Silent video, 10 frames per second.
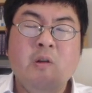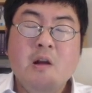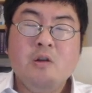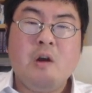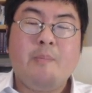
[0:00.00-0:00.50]

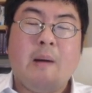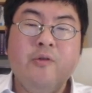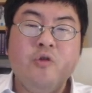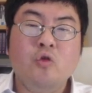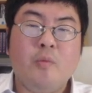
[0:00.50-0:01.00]
그거의 반
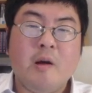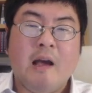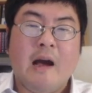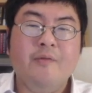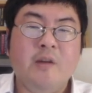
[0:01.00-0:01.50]
정도밖에
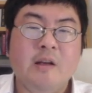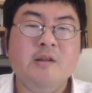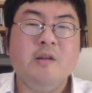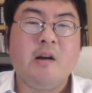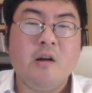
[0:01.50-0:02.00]
안
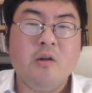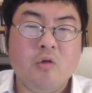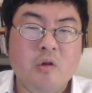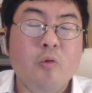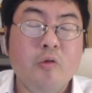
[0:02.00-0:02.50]
깨진다라는
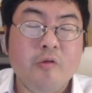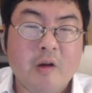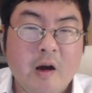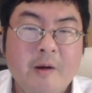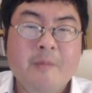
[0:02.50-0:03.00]
거를 볼
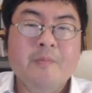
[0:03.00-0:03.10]
수가